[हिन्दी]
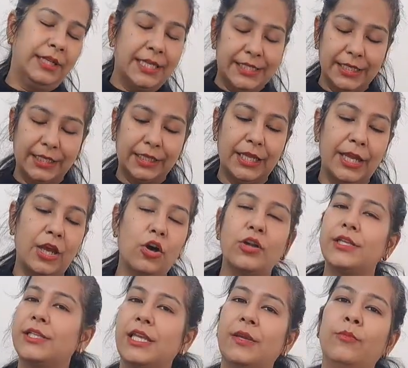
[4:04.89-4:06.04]
ले सकते हैं
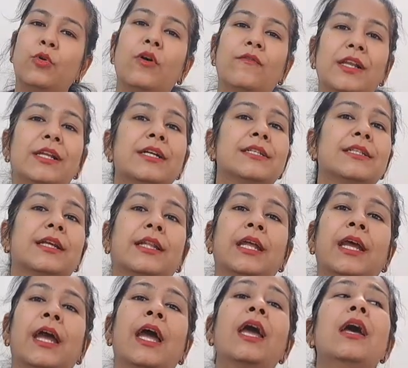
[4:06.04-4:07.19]
और इस स्कीम को अवेल कर सकते
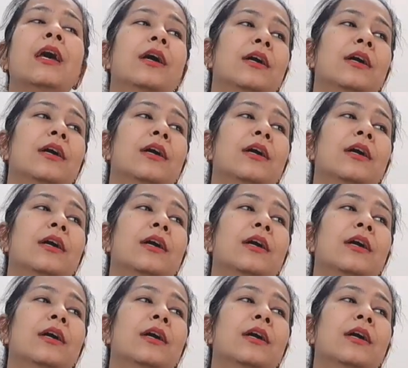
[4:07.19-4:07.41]
हैं